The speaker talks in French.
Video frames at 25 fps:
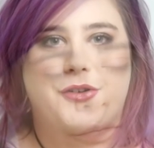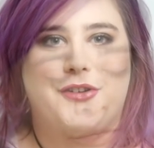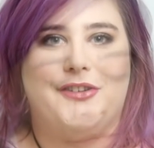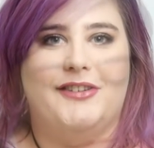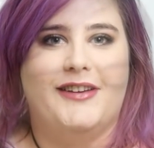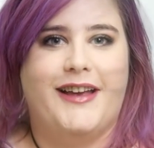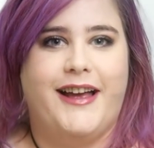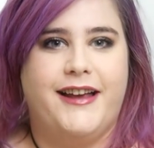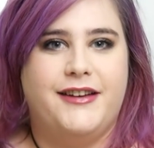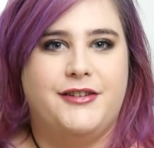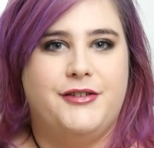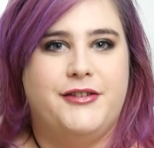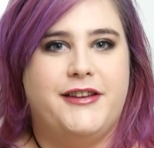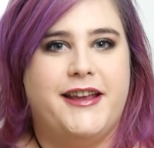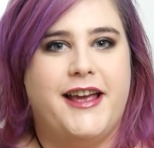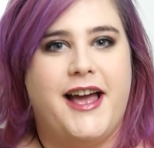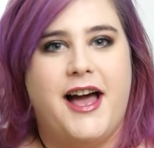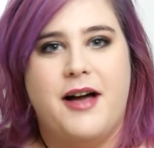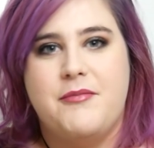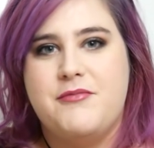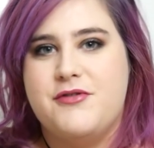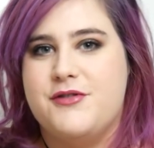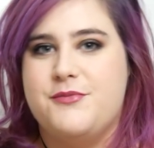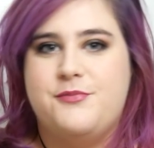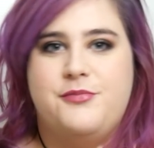Donc j'ai rajouté
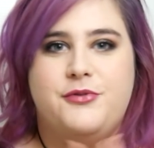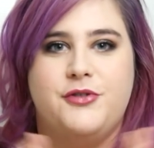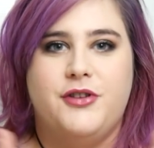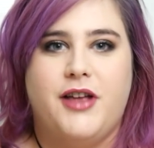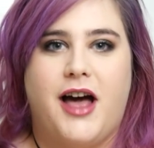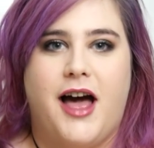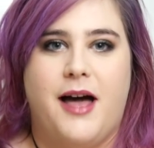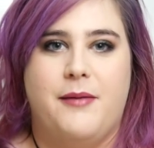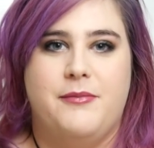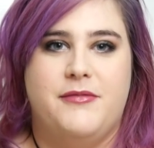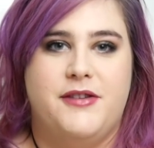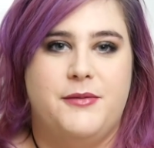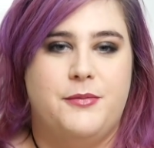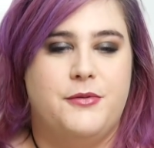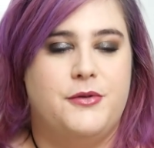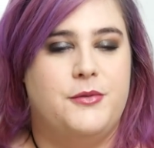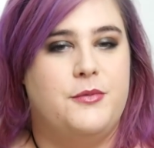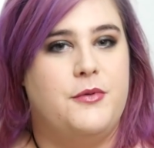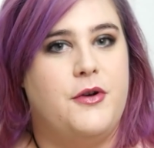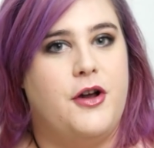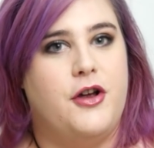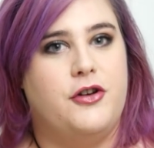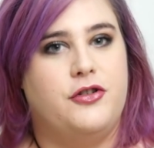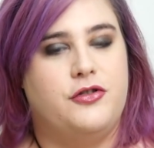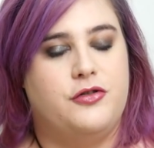un peu de poudre, un petit peu
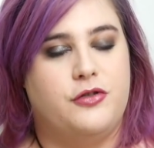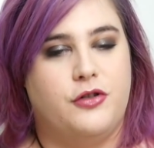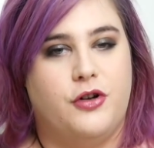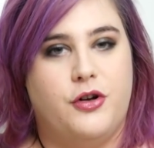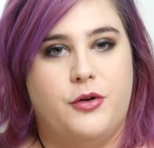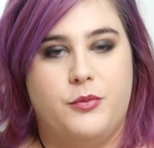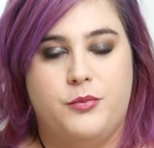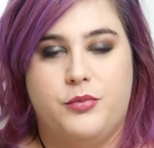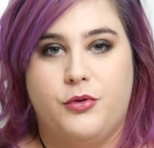de blush euh,